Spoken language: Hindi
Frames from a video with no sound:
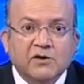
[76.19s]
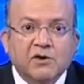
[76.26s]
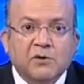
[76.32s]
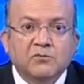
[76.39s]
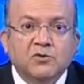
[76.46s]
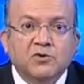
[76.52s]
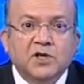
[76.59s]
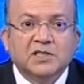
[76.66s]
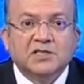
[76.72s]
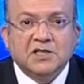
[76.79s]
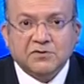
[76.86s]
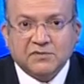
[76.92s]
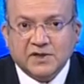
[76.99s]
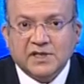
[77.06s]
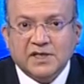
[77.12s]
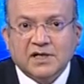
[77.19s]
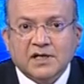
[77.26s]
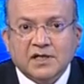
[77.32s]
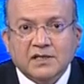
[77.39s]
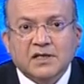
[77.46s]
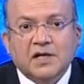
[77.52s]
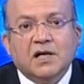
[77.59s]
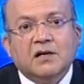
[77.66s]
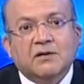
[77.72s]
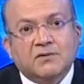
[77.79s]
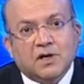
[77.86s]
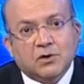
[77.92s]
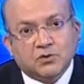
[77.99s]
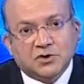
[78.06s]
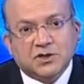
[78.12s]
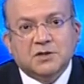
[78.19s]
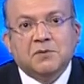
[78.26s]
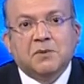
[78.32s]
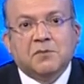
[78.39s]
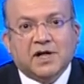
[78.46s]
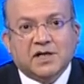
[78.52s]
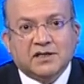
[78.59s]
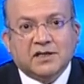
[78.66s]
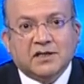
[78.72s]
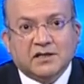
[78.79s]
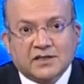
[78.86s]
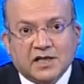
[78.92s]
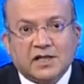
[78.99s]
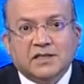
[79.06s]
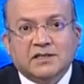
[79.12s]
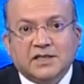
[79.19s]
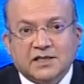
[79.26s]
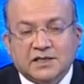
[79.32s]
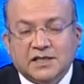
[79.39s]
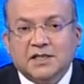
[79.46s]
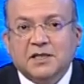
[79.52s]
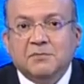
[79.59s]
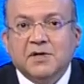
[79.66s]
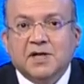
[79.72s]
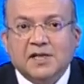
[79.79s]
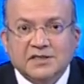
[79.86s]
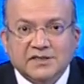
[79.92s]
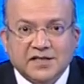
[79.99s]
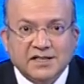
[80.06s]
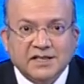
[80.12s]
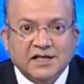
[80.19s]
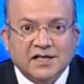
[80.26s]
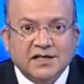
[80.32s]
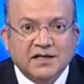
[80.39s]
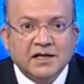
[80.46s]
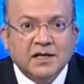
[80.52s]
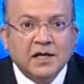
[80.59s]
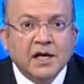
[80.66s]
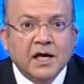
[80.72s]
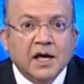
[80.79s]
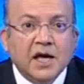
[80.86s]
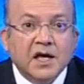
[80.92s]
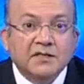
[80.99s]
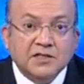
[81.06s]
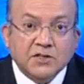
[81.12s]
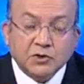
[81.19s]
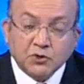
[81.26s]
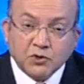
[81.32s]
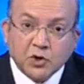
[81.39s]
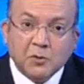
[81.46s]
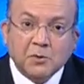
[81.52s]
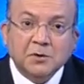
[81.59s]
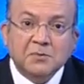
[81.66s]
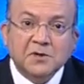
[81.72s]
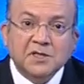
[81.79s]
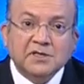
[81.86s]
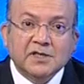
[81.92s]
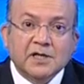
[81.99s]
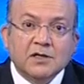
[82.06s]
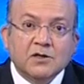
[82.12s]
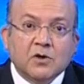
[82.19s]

अब या इस्तीफ़े देकर या वहाँ कुर्सी पे बैठकर अदालत के अंदर ये बयान जारी कर रहे हैं ऐसी क्यों नौबत पेश आई